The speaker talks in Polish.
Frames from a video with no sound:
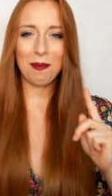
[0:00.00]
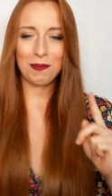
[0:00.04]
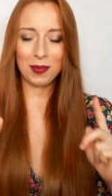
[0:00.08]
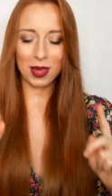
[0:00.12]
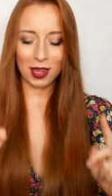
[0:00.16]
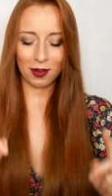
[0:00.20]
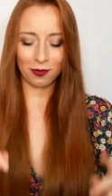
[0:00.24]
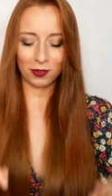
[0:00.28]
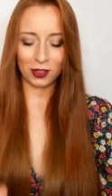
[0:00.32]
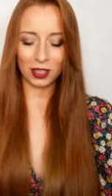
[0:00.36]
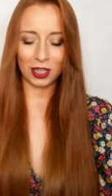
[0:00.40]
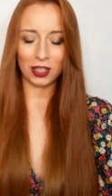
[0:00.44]

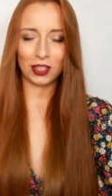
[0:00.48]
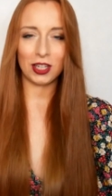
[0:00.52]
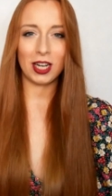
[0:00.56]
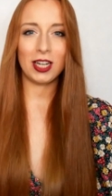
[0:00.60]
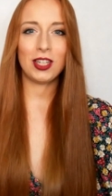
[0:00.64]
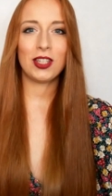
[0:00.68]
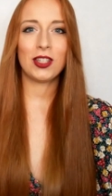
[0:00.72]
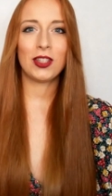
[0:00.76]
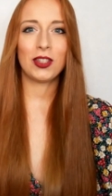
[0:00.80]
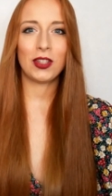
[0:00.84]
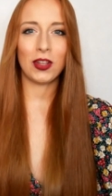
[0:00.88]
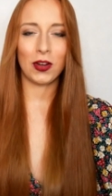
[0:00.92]
pierwsza
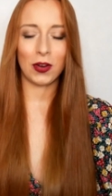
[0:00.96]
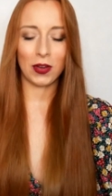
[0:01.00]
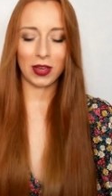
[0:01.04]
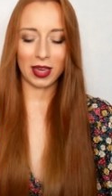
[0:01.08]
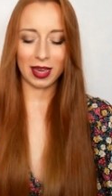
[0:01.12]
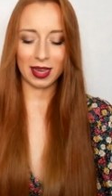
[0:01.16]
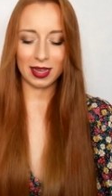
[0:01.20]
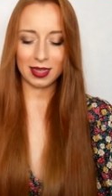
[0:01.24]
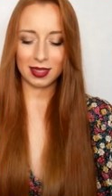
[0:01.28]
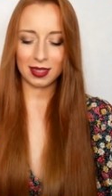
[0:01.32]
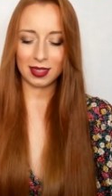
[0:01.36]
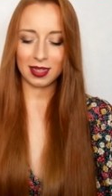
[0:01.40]
rzecz to
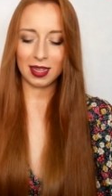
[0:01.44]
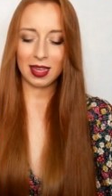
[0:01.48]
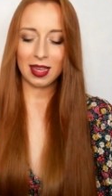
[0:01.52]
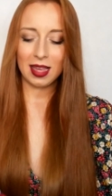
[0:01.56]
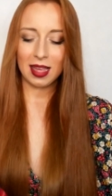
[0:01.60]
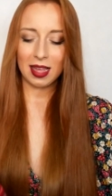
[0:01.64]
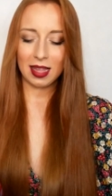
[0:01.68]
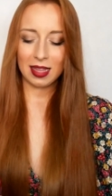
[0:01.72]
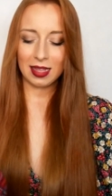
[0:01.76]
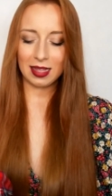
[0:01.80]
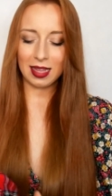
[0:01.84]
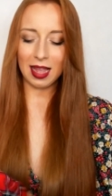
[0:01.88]
jest
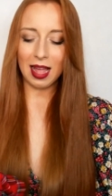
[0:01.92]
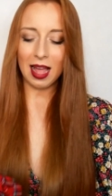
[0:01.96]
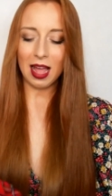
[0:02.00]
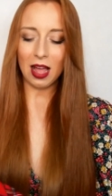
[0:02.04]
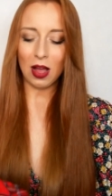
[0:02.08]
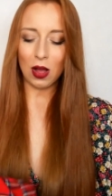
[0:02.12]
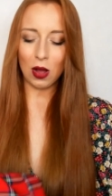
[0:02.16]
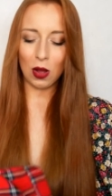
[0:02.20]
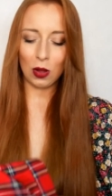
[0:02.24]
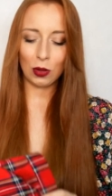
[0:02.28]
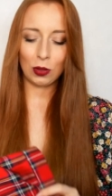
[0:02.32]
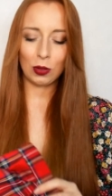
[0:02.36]
ta
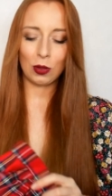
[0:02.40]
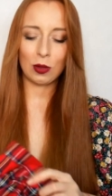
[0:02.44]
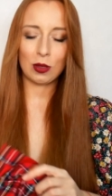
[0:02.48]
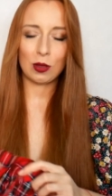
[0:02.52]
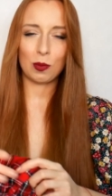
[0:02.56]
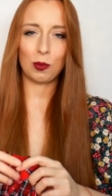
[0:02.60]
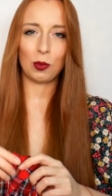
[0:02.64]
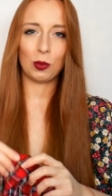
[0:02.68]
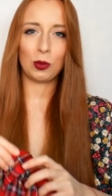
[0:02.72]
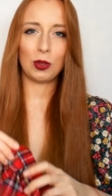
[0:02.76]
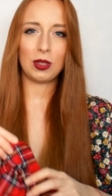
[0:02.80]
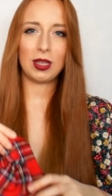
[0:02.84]
oto
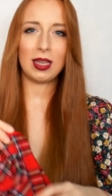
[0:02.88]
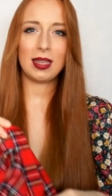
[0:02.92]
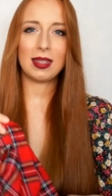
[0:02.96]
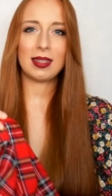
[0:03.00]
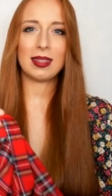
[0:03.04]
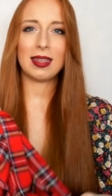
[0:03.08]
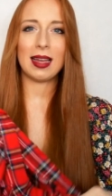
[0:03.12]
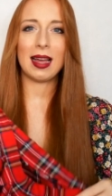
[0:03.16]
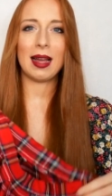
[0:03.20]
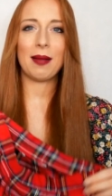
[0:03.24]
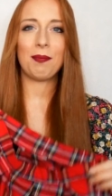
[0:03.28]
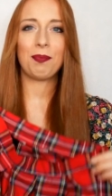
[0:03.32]

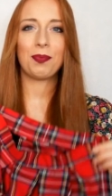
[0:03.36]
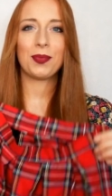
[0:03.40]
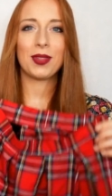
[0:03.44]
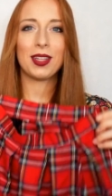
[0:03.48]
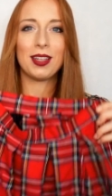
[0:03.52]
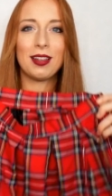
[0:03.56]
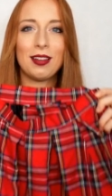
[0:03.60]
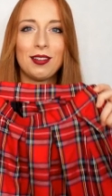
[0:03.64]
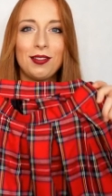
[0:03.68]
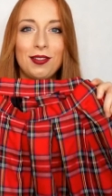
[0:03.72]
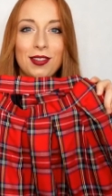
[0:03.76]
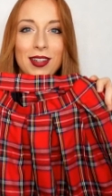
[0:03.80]
spódnica
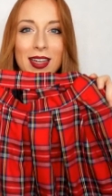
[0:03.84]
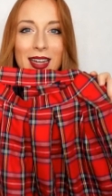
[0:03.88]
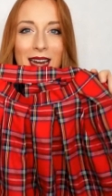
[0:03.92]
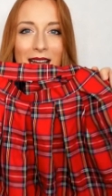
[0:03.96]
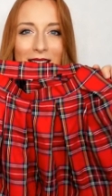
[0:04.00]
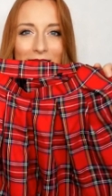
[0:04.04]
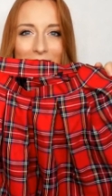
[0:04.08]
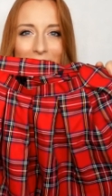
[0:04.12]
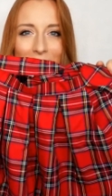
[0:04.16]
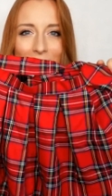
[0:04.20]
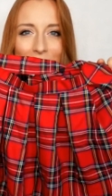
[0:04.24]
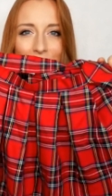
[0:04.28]
w
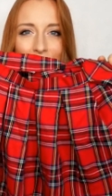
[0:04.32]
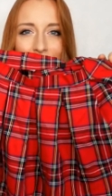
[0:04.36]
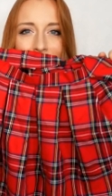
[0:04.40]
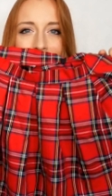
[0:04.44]
kratę.